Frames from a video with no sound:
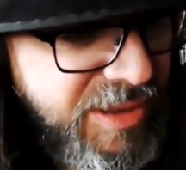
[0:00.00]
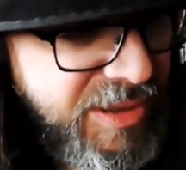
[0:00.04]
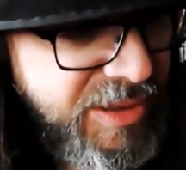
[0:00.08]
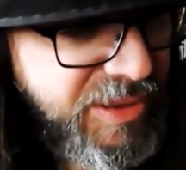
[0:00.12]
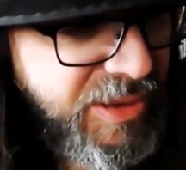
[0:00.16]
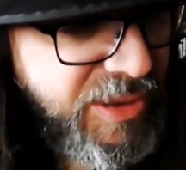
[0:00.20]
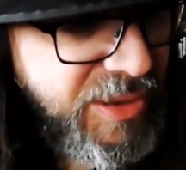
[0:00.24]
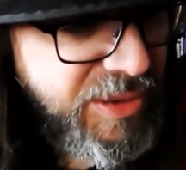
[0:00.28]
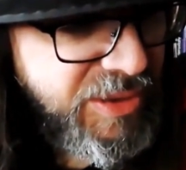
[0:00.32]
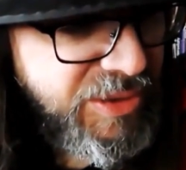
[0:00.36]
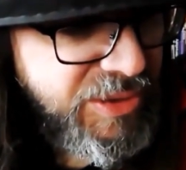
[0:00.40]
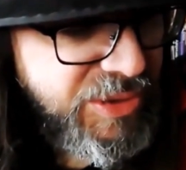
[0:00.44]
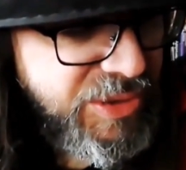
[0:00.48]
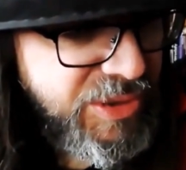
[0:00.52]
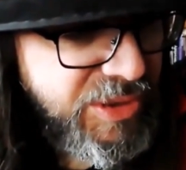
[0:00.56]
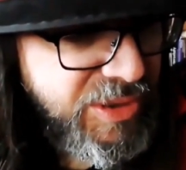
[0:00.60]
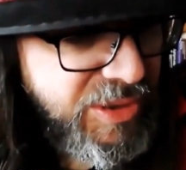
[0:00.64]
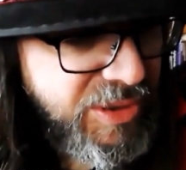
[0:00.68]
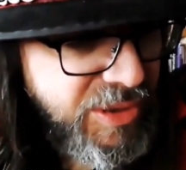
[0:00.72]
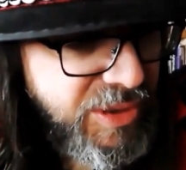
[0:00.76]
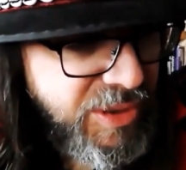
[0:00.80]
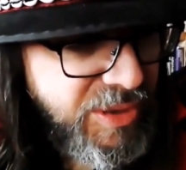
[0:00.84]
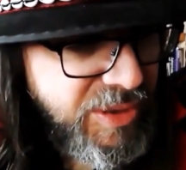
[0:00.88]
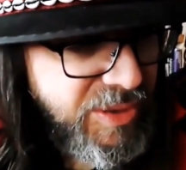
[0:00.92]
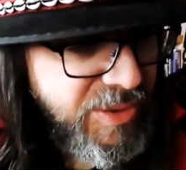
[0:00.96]
ktoś,
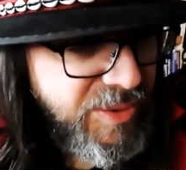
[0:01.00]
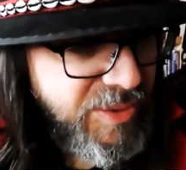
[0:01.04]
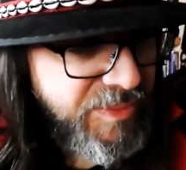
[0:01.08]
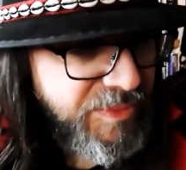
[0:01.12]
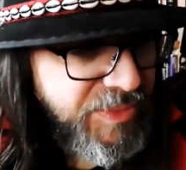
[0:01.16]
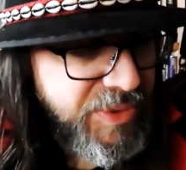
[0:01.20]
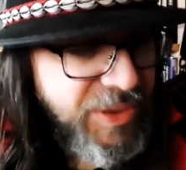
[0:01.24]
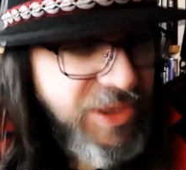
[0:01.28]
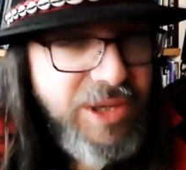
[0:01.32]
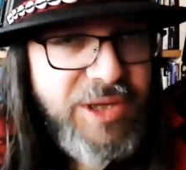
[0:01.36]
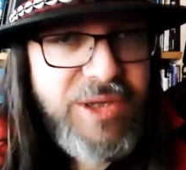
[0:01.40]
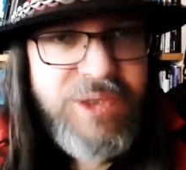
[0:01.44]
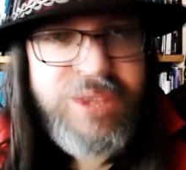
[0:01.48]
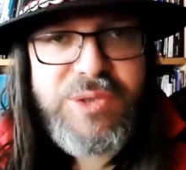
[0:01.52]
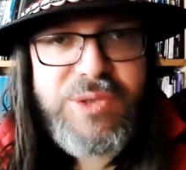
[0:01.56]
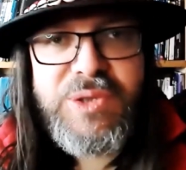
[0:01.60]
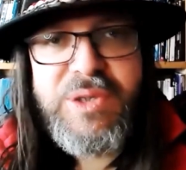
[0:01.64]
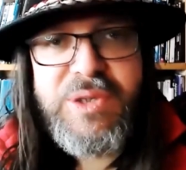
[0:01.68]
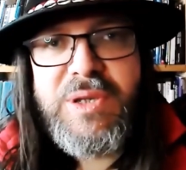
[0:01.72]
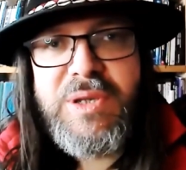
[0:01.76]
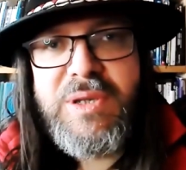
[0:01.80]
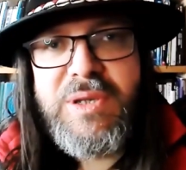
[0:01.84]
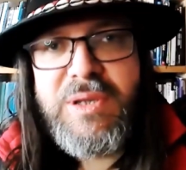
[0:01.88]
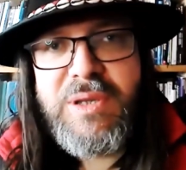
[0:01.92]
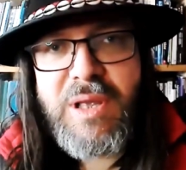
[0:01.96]
kto
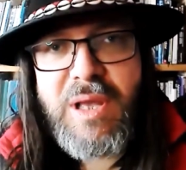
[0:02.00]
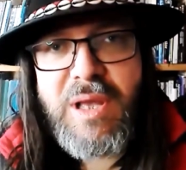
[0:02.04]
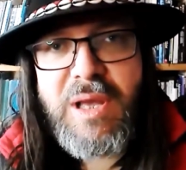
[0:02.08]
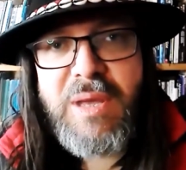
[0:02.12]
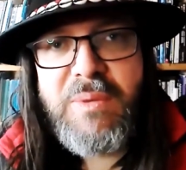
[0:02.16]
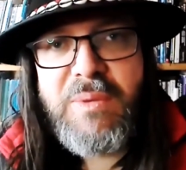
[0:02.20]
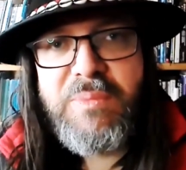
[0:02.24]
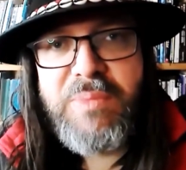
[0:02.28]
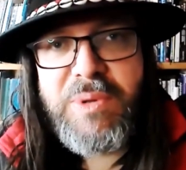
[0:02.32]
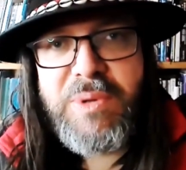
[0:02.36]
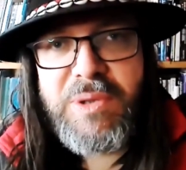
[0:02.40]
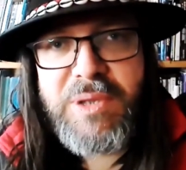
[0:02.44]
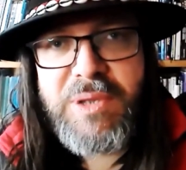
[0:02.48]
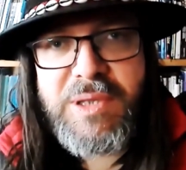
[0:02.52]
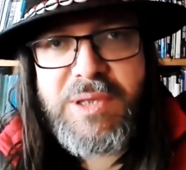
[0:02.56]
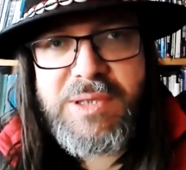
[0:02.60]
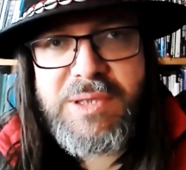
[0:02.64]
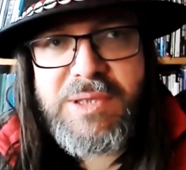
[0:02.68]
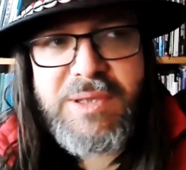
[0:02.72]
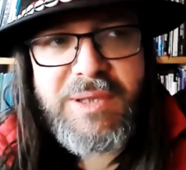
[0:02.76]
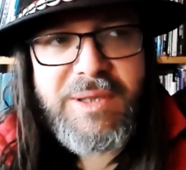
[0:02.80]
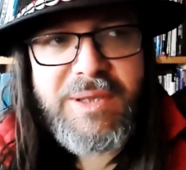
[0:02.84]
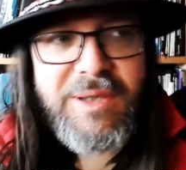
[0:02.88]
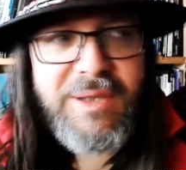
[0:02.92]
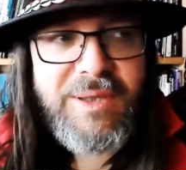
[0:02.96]
jeździ na
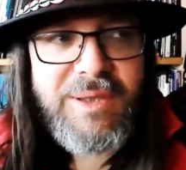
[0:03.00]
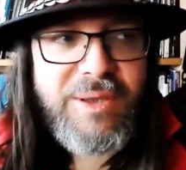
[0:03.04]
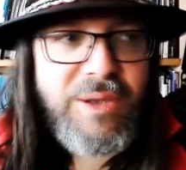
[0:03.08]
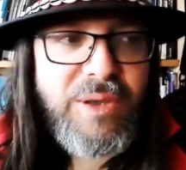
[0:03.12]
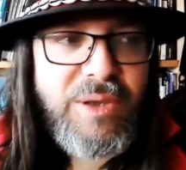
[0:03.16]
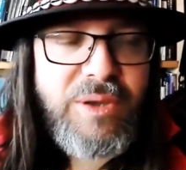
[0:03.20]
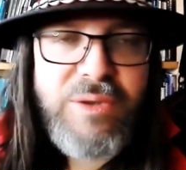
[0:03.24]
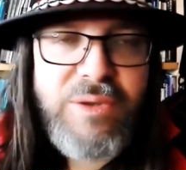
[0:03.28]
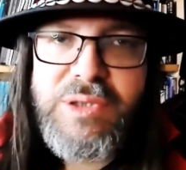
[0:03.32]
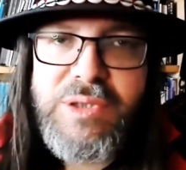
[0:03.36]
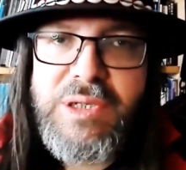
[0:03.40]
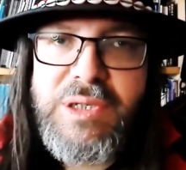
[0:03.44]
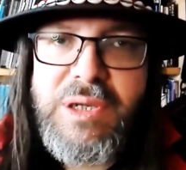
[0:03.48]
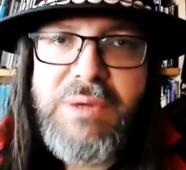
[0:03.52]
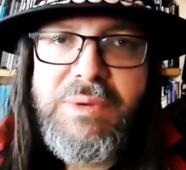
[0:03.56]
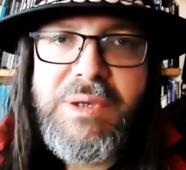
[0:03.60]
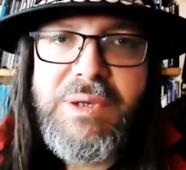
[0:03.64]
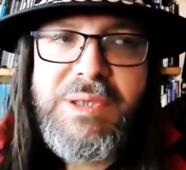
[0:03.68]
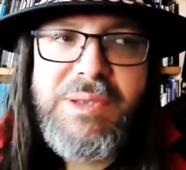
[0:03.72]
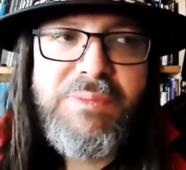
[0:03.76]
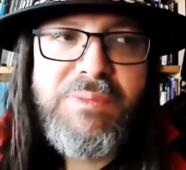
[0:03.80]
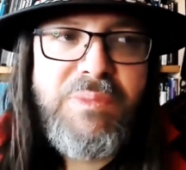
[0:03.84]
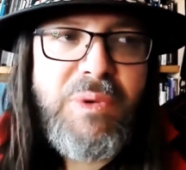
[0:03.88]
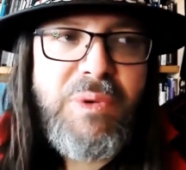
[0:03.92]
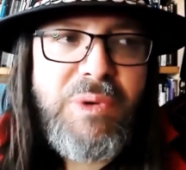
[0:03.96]
protesty, kto działa
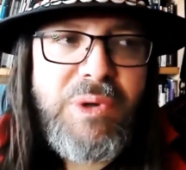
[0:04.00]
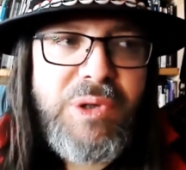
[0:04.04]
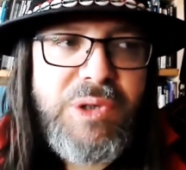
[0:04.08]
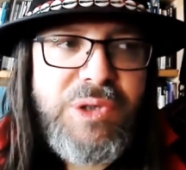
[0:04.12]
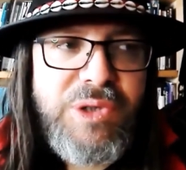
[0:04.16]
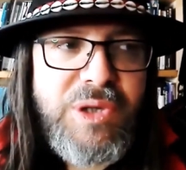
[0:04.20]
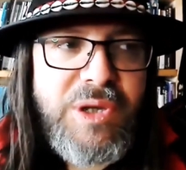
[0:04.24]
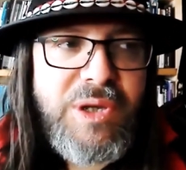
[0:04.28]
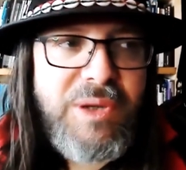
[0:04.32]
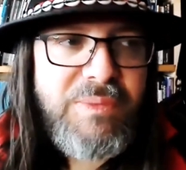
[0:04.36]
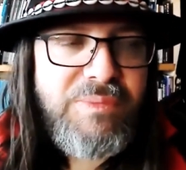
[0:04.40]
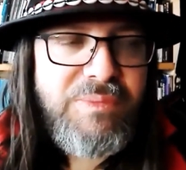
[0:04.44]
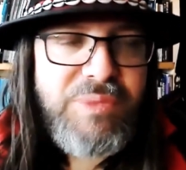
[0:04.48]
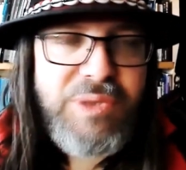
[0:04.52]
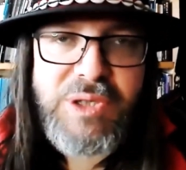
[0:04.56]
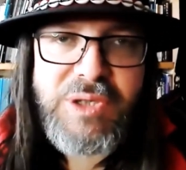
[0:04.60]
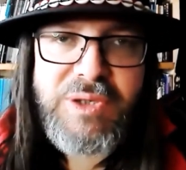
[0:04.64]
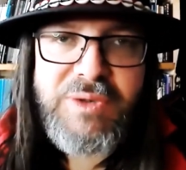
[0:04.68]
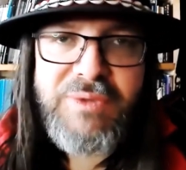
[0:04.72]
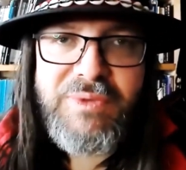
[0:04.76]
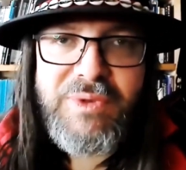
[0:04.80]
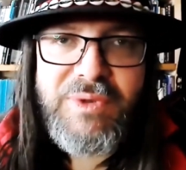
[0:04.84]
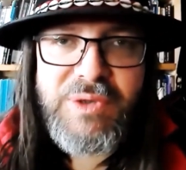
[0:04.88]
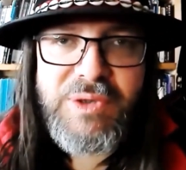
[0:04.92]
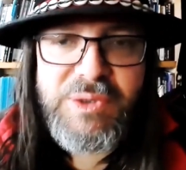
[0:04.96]
społecznie
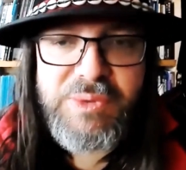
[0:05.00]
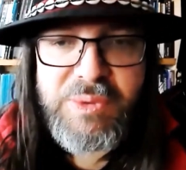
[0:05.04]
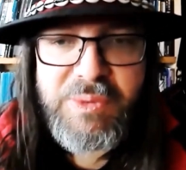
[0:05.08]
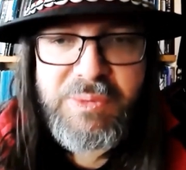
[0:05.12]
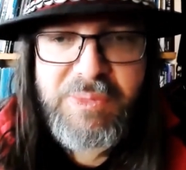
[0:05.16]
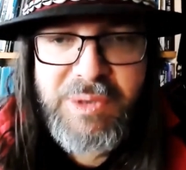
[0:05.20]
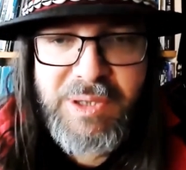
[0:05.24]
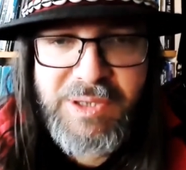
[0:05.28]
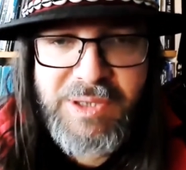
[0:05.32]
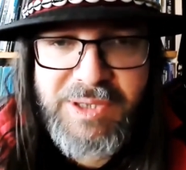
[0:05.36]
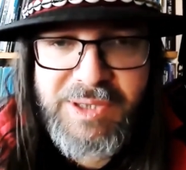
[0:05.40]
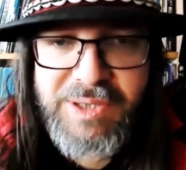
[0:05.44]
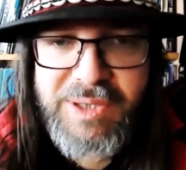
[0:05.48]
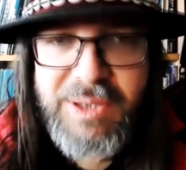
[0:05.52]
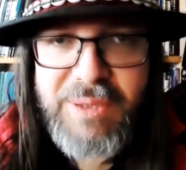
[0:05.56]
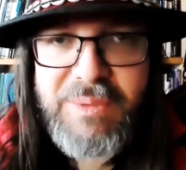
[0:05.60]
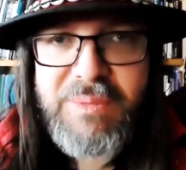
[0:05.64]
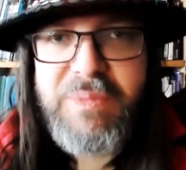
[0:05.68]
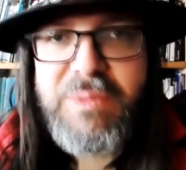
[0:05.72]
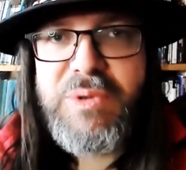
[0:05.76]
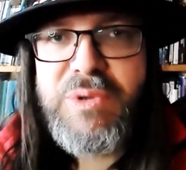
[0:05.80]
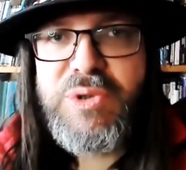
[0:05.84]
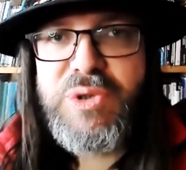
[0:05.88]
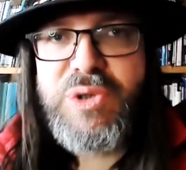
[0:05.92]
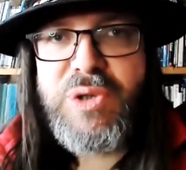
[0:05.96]
przeciwko złym decyzjom
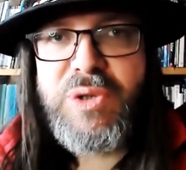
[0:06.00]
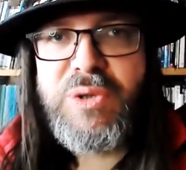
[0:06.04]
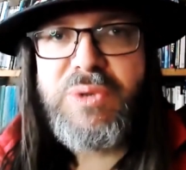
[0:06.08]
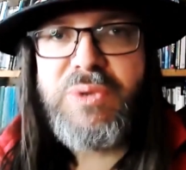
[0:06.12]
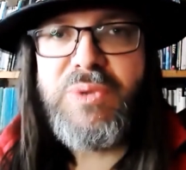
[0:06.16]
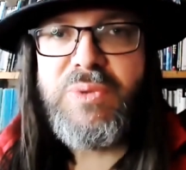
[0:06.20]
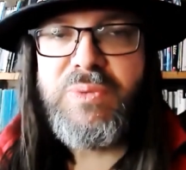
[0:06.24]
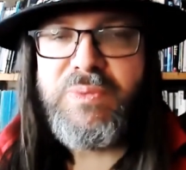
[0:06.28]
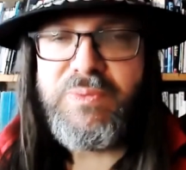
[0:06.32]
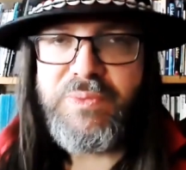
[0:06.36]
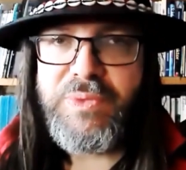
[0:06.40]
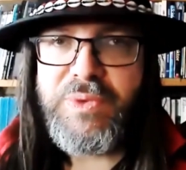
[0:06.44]
rządu.